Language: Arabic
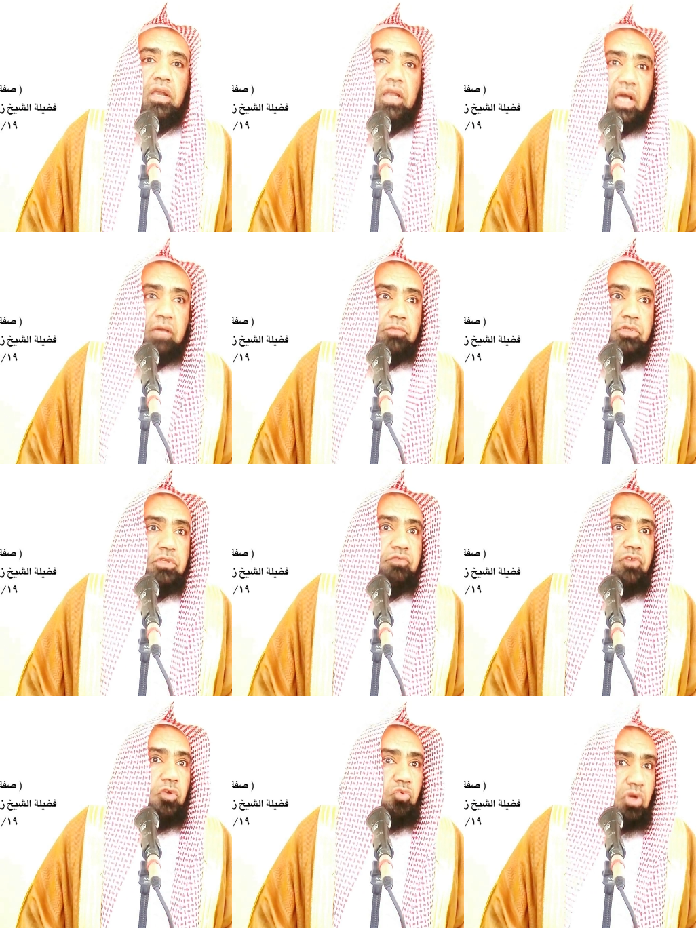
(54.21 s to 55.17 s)
الحمد
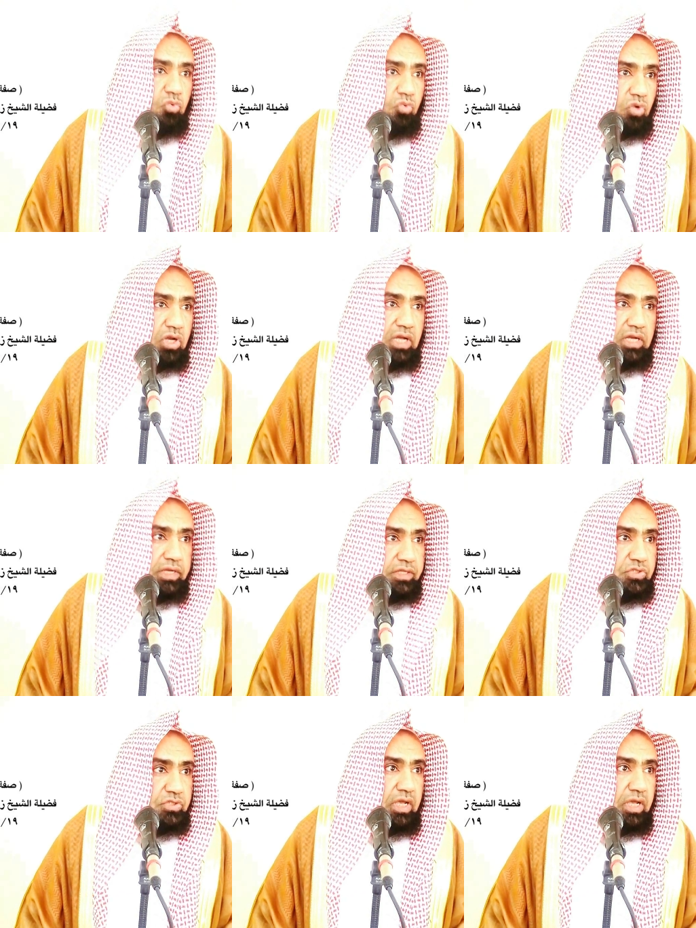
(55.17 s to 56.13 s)
فينوع
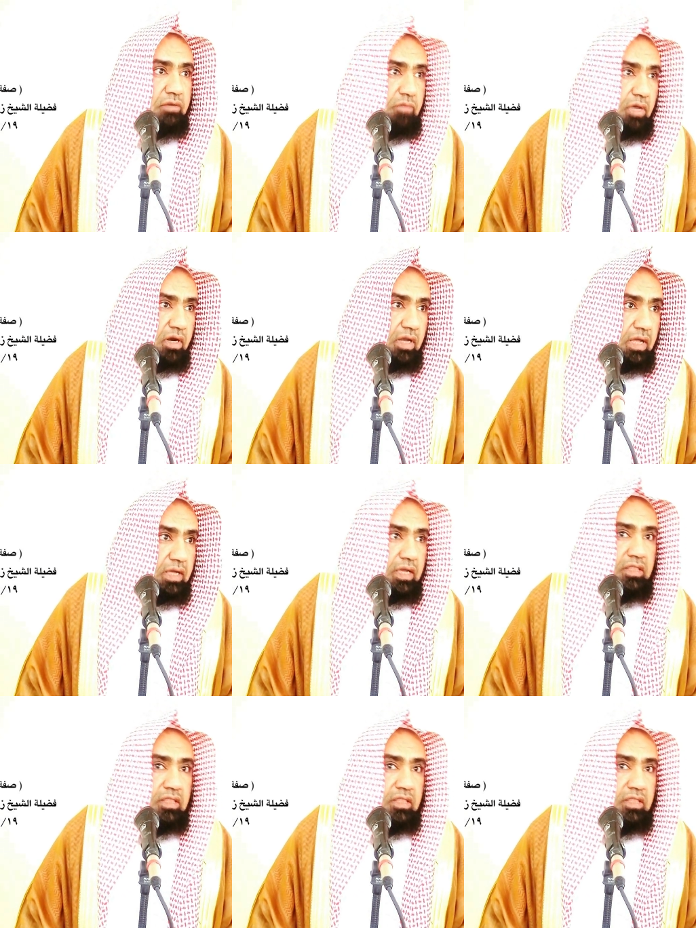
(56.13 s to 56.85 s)
الإنسان مرة